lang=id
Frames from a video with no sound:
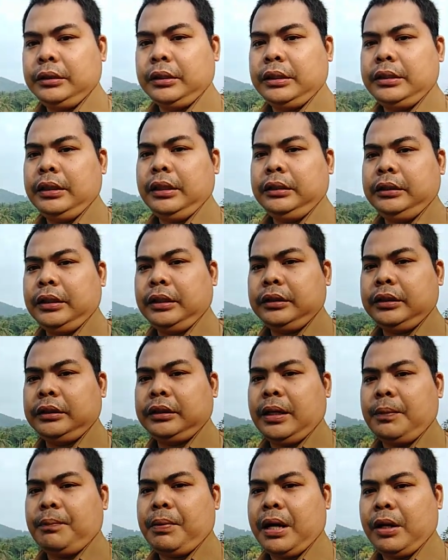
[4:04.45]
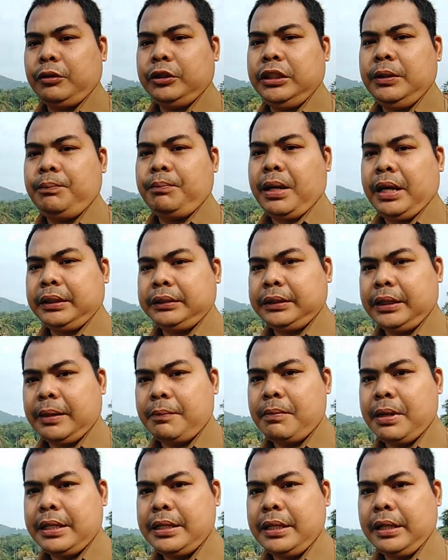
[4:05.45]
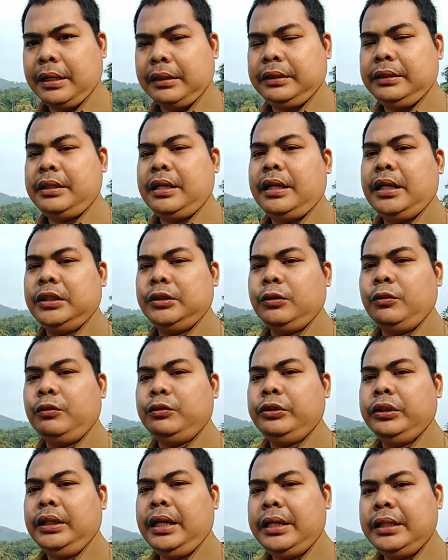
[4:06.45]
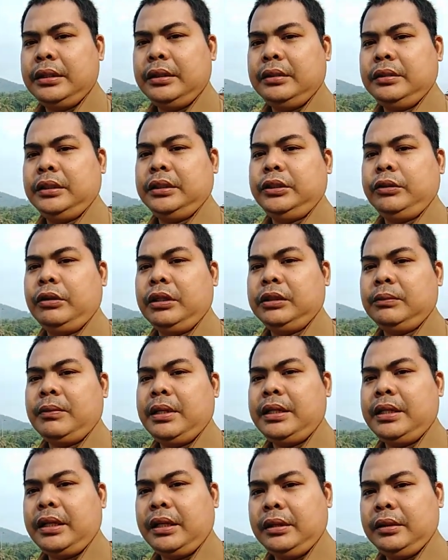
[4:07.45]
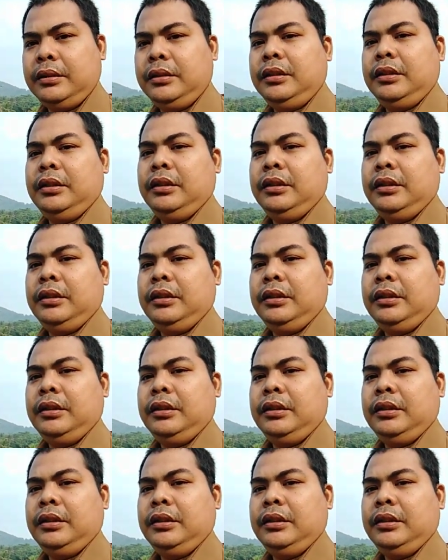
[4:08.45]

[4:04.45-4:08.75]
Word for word: ternyata tetap harus dipaksa bayar, tidak ada solusi lain kecuali bayar